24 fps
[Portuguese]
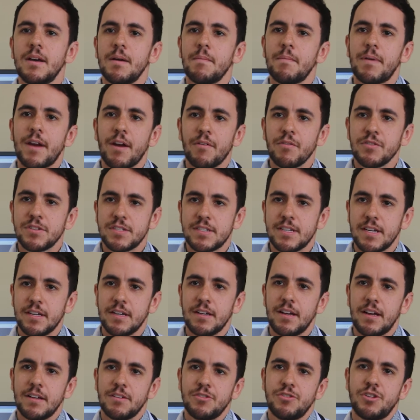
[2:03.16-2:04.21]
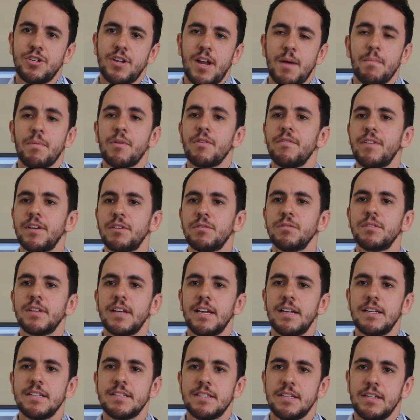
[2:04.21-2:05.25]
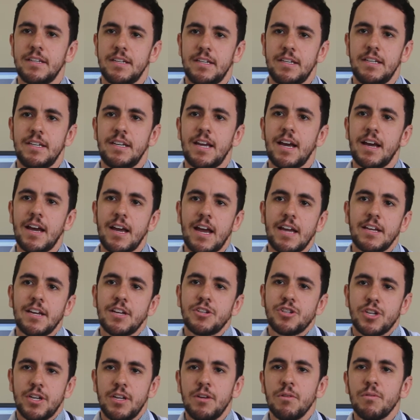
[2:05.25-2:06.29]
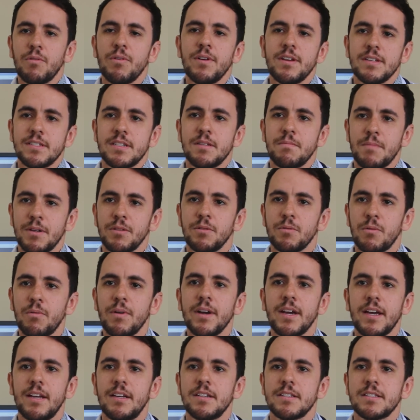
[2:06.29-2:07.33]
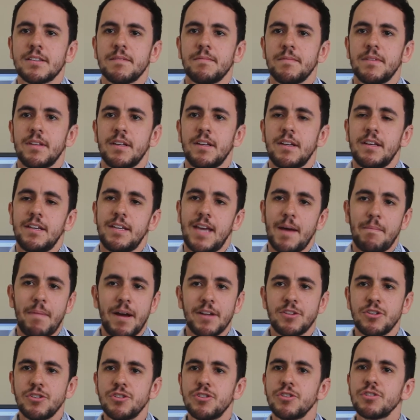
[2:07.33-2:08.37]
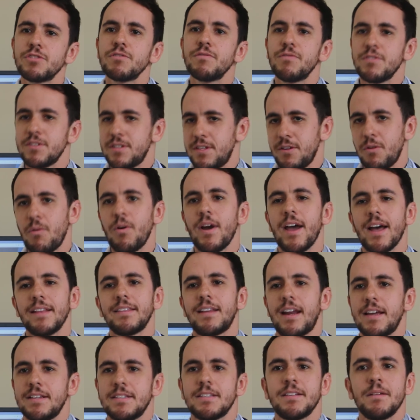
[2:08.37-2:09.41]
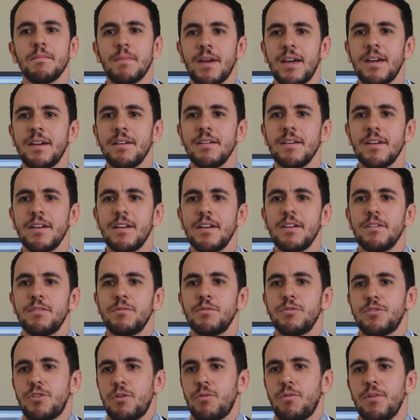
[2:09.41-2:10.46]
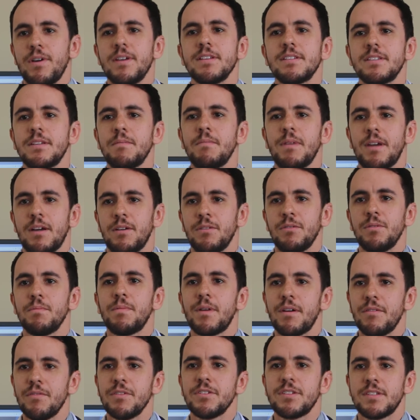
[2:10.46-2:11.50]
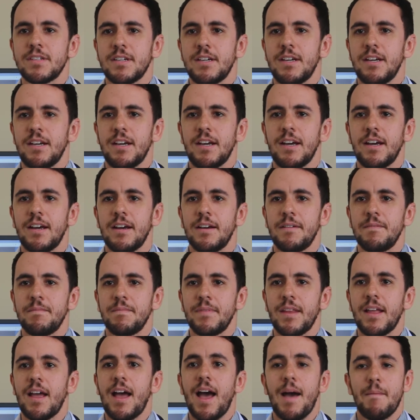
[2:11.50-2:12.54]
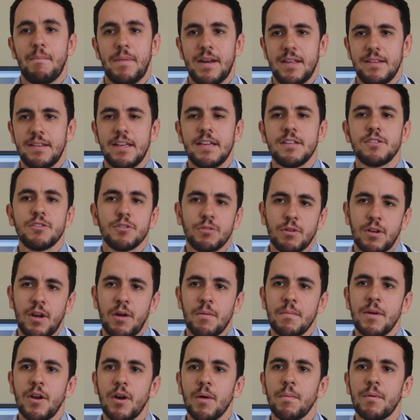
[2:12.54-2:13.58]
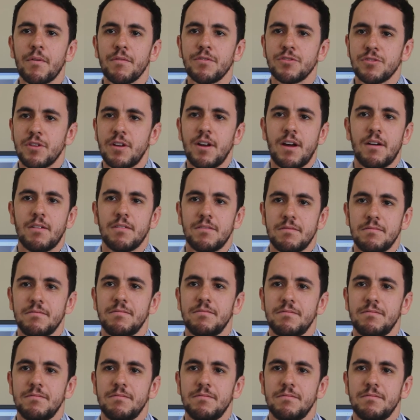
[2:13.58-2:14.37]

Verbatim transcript: para você tirar proveito deles e, e, e adquirir o conhecimento com eles. E a partir disso você correr atrás também do seu conhecimento para você aprender e se tornar um melhor profissional.